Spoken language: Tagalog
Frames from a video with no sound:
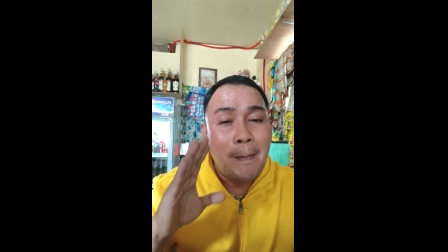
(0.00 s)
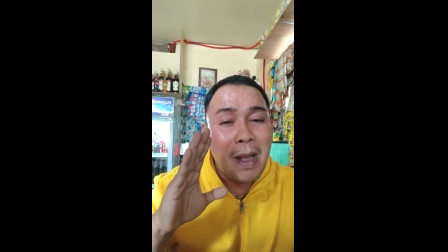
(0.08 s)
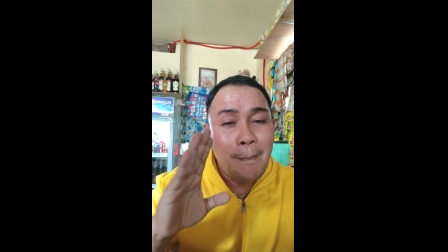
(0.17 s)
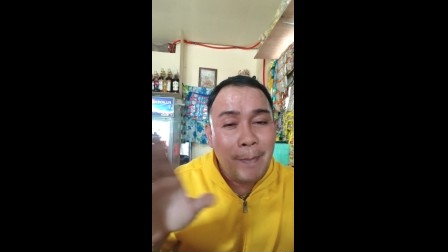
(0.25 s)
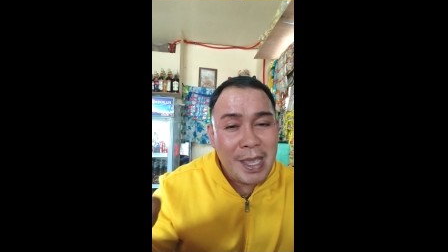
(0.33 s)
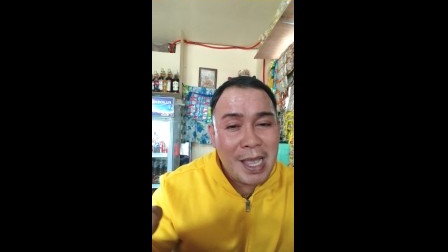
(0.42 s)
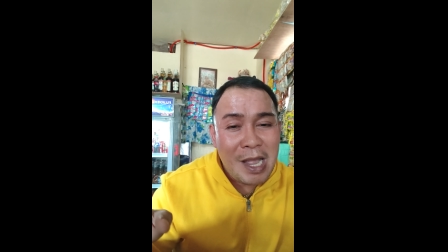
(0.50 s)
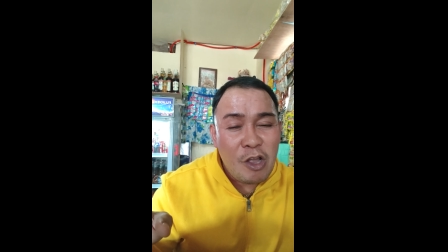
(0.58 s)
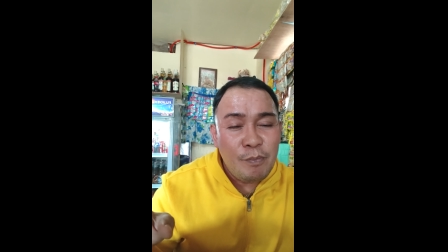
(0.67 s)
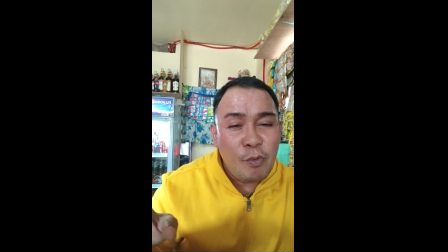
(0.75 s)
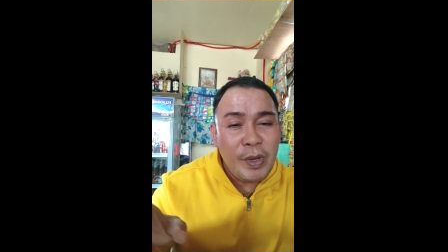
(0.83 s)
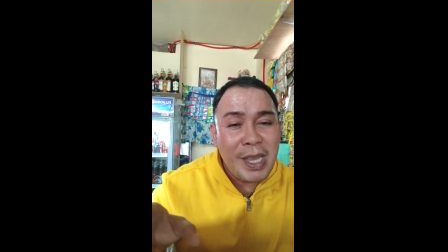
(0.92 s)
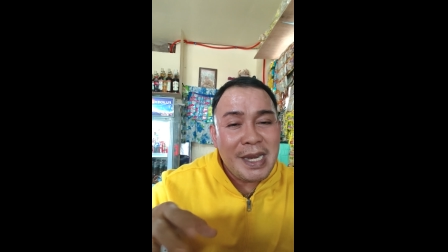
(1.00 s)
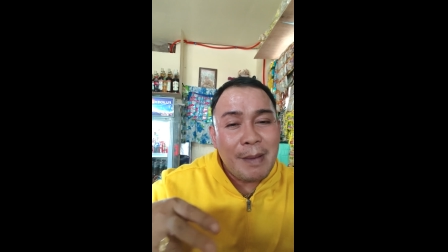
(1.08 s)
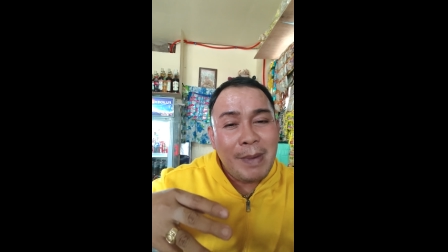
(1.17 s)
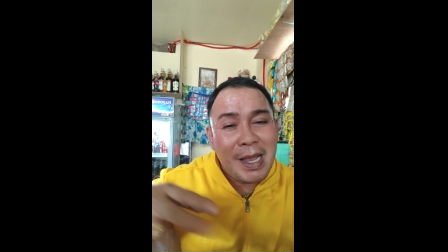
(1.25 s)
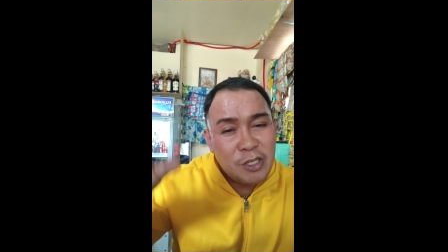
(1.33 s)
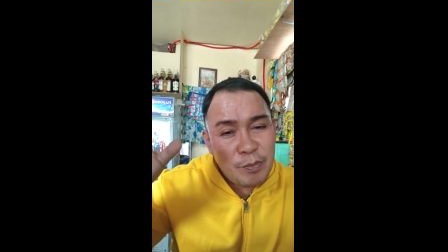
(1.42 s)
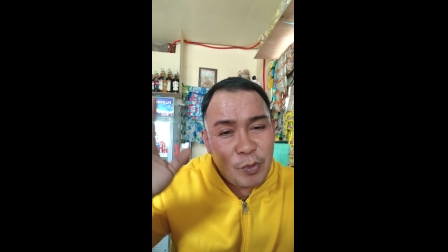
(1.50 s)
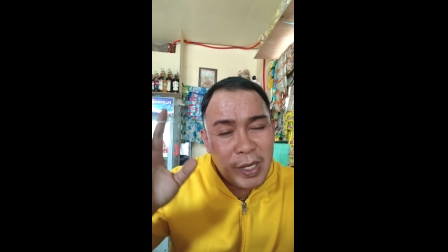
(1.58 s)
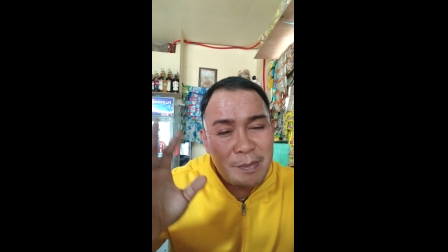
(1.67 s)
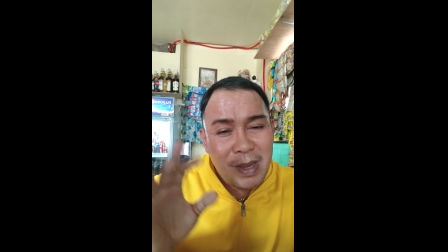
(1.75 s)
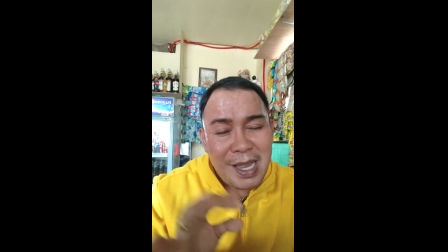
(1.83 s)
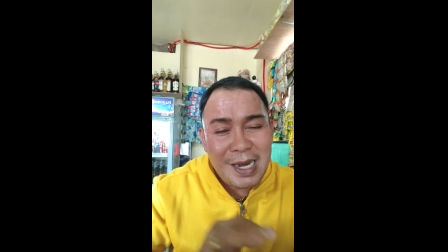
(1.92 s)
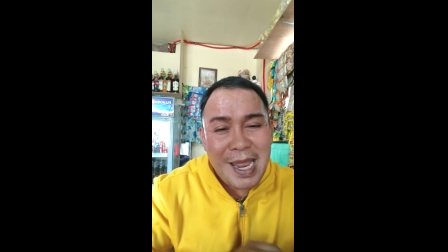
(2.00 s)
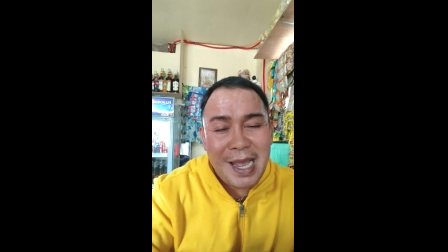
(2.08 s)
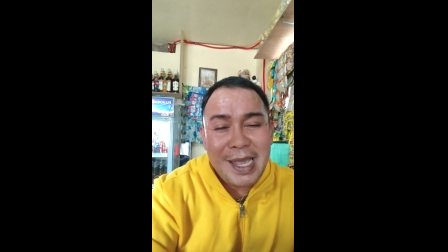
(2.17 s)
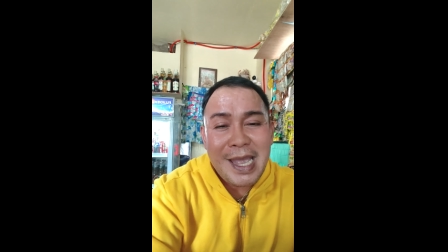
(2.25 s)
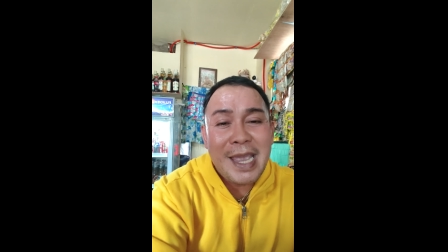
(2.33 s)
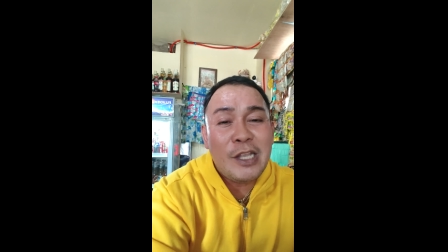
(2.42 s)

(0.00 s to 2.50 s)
mga fake account po yan, i-block nyo po yan mga kalakaya.